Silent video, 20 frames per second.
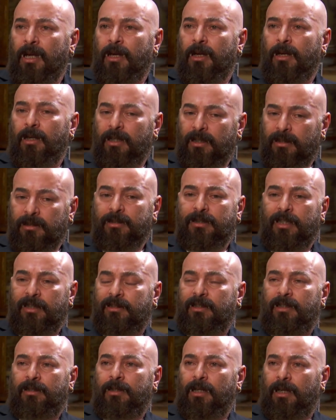Ist jetzt
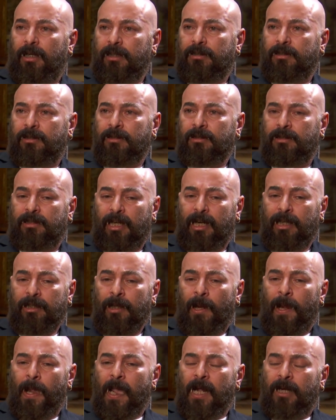in der letzten Zeit
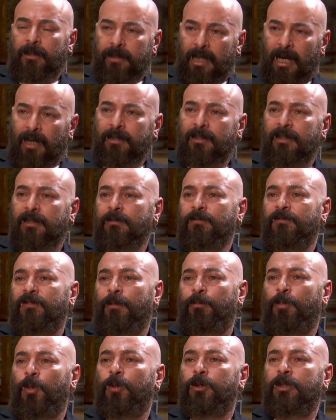nach diesem
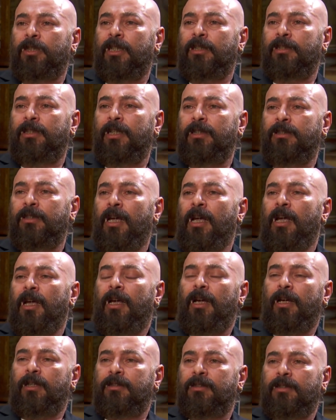Verbotsgesetz
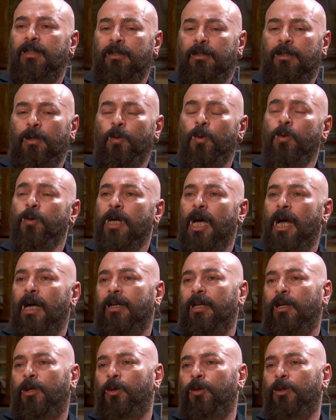es sind
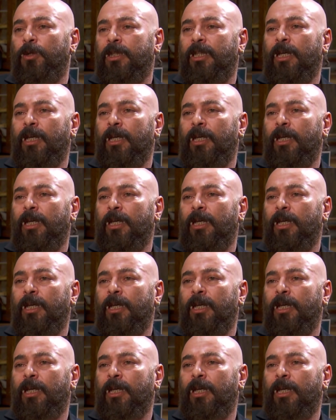unangekündigte,